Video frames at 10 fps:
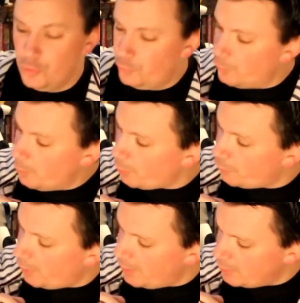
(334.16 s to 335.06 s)

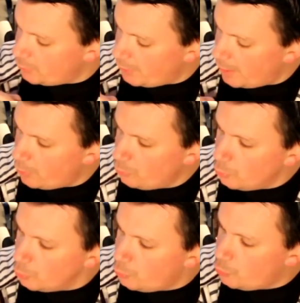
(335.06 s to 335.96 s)
100% rédactionnel,
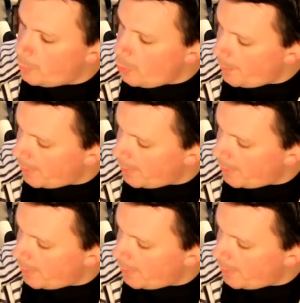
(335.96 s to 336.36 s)
une double